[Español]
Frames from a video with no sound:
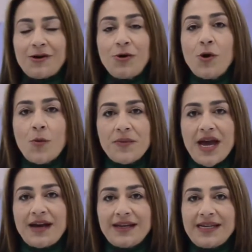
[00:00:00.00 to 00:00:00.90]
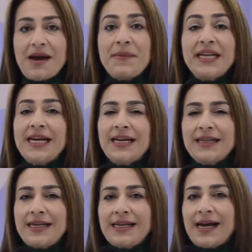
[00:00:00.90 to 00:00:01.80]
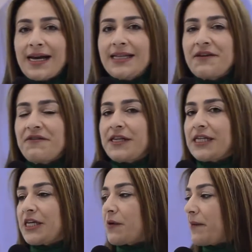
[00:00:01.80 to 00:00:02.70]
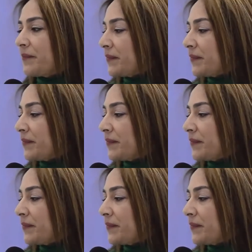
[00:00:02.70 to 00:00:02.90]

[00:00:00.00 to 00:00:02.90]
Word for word: Colombia y América Latina en definitiva.